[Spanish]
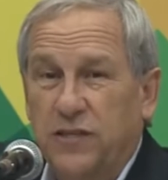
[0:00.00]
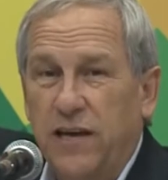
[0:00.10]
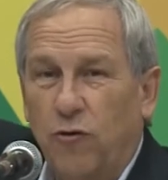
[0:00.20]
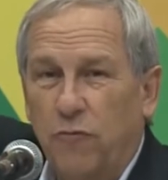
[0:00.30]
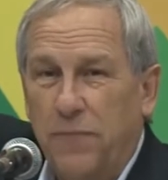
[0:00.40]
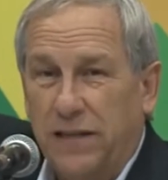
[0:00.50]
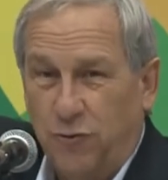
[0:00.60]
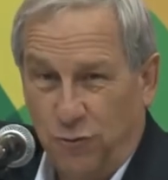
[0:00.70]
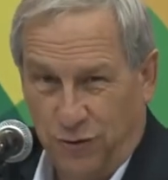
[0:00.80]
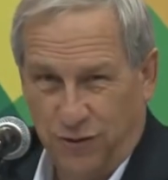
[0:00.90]
5
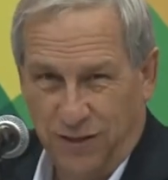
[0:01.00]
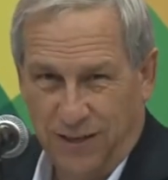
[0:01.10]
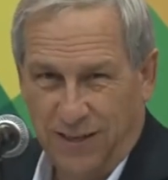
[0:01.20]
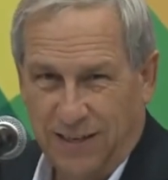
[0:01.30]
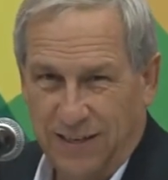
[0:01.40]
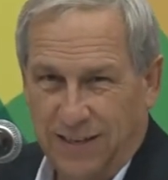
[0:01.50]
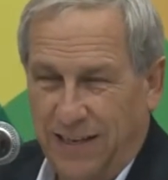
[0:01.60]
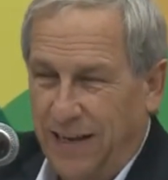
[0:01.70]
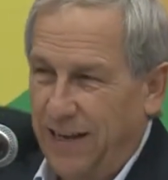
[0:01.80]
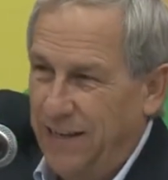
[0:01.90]
metros
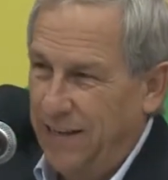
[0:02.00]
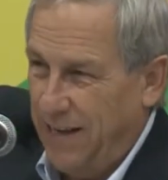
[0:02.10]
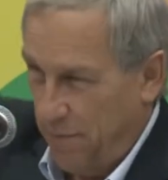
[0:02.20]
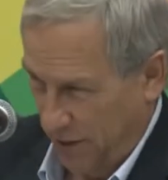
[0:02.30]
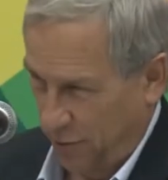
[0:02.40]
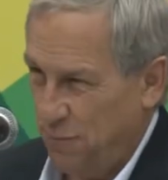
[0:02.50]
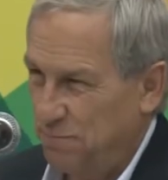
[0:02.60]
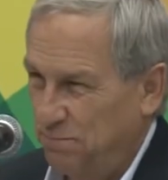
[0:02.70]
de diámetro.